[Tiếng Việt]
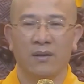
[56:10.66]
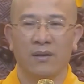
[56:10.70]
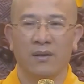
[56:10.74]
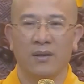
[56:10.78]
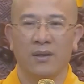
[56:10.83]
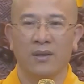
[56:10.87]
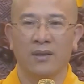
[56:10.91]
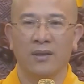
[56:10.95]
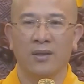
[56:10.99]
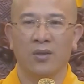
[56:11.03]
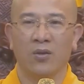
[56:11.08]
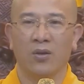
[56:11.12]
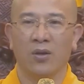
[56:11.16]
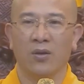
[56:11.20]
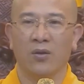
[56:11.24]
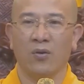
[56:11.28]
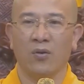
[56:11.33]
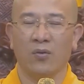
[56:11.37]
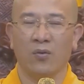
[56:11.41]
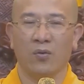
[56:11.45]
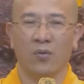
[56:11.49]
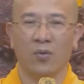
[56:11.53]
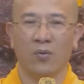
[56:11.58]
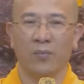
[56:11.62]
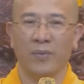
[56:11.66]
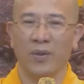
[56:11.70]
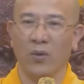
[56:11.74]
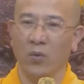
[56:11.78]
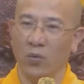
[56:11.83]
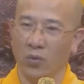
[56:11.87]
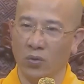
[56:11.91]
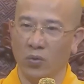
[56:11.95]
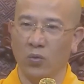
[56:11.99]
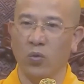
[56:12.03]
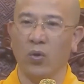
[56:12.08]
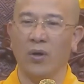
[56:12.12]
hình như có biết
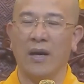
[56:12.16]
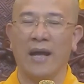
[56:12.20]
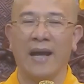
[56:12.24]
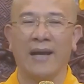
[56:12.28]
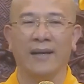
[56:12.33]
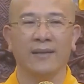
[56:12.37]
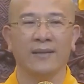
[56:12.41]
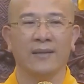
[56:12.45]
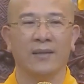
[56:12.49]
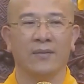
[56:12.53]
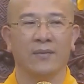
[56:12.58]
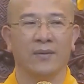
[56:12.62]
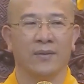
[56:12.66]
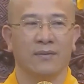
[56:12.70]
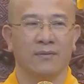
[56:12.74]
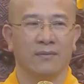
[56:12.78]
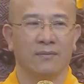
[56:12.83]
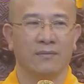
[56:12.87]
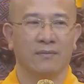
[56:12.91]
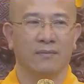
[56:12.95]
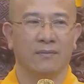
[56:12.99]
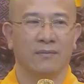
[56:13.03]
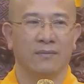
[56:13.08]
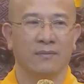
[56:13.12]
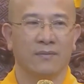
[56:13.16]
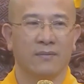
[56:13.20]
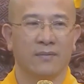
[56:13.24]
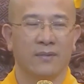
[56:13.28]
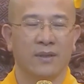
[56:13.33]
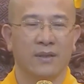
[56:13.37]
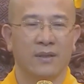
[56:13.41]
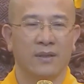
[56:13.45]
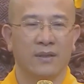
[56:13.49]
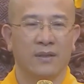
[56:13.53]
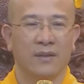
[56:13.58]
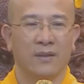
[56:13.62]
hút thuốc lá đấy sao ấy.
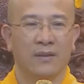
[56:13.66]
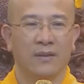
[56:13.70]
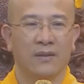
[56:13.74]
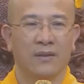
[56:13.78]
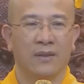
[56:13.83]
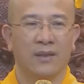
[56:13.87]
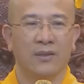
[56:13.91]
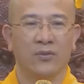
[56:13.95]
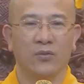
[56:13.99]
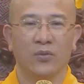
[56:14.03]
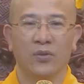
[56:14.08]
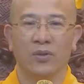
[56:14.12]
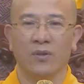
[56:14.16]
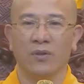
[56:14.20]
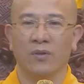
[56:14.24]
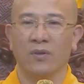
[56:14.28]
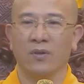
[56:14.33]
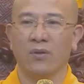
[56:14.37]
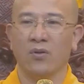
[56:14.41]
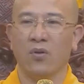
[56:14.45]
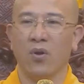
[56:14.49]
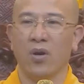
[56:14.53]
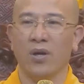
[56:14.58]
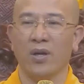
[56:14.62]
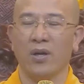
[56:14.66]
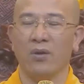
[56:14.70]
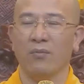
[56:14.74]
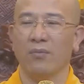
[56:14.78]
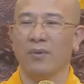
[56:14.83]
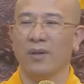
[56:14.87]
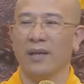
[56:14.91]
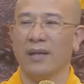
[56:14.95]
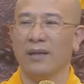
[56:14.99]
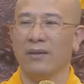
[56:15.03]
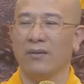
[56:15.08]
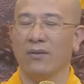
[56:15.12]
Thế rồi con ông
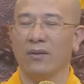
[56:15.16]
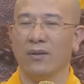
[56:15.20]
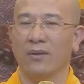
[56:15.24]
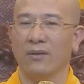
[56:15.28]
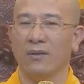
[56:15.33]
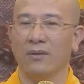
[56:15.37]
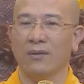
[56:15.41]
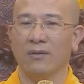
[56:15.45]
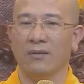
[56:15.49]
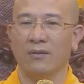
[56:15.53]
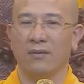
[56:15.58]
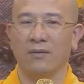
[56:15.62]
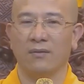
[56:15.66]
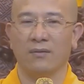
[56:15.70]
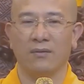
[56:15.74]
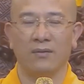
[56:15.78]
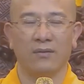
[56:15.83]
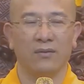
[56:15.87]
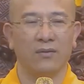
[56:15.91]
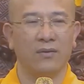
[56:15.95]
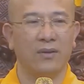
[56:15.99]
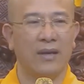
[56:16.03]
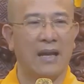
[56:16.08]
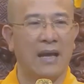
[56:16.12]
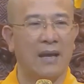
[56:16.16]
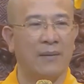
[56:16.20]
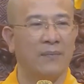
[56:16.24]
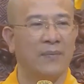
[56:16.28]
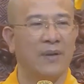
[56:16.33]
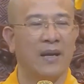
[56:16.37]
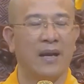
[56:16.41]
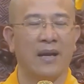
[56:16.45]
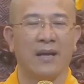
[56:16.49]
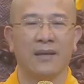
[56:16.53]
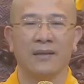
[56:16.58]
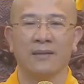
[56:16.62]
là nó làm
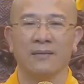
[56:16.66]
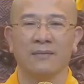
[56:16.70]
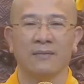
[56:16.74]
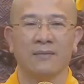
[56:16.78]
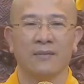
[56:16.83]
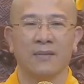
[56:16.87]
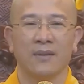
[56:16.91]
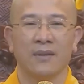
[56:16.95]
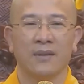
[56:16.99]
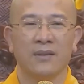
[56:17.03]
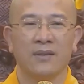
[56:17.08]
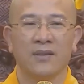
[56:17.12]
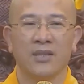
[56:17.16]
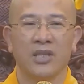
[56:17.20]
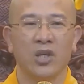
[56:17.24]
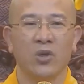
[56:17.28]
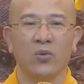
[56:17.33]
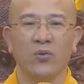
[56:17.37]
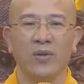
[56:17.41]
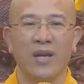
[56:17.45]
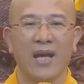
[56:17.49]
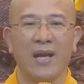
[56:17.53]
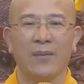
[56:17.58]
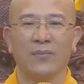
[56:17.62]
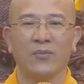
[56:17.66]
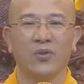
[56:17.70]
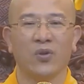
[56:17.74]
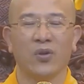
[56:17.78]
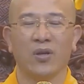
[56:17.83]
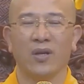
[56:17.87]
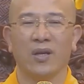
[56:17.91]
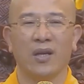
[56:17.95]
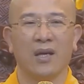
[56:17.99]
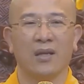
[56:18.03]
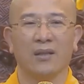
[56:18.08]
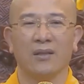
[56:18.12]
cả chiếu nệm cho
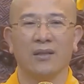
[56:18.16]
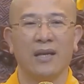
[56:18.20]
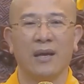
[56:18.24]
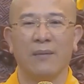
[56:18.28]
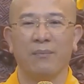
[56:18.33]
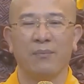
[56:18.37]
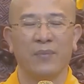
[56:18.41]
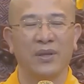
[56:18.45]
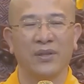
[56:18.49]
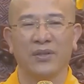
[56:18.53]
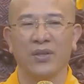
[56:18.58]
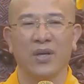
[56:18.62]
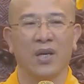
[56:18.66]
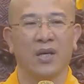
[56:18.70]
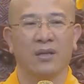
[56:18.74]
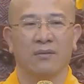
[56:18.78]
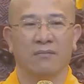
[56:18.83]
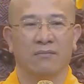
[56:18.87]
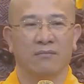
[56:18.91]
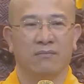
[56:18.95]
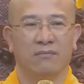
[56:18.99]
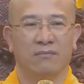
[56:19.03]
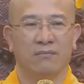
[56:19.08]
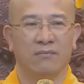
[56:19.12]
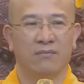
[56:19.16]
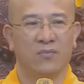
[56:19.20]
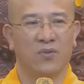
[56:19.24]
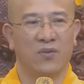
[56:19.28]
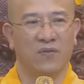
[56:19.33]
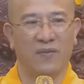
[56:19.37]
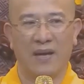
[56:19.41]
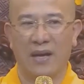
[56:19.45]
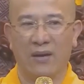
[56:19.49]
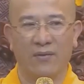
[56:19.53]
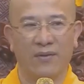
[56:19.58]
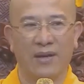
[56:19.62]
con lợn nó nằm bình thường, nó
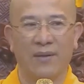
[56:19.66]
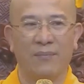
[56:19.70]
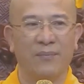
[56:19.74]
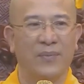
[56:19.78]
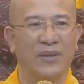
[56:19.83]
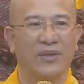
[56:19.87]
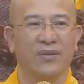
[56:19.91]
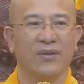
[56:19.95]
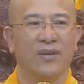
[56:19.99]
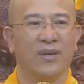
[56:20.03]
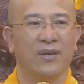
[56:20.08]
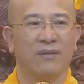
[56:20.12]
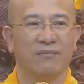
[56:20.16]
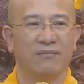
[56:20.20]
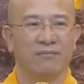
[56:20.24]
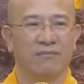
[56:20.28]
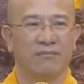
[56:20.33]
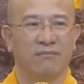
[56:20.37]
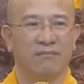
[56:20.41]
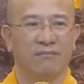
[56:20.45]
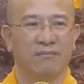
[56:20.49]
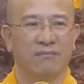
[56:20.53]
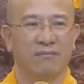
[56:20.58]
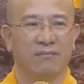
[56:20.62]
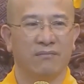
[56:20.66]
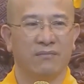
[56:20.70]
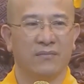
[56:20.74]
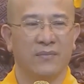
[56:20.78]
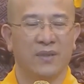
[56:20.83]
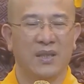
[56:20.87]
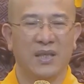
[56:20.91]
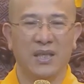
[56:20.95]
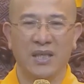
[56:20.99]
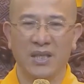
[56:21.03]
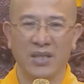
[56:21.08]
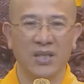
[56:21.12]
vào nằm bình thường
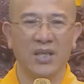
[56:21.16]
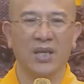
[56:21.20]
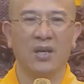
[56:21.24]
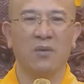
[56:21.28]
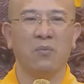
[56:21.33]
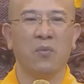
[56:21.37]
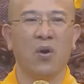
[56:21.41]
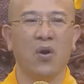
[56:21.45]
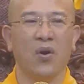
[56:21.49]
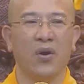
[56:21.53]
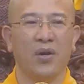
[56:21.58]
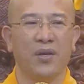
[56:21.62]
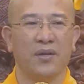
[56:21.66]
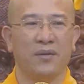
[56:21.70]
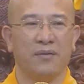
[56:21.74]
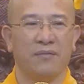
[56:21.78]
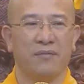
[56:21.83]
y như ông bố ấy,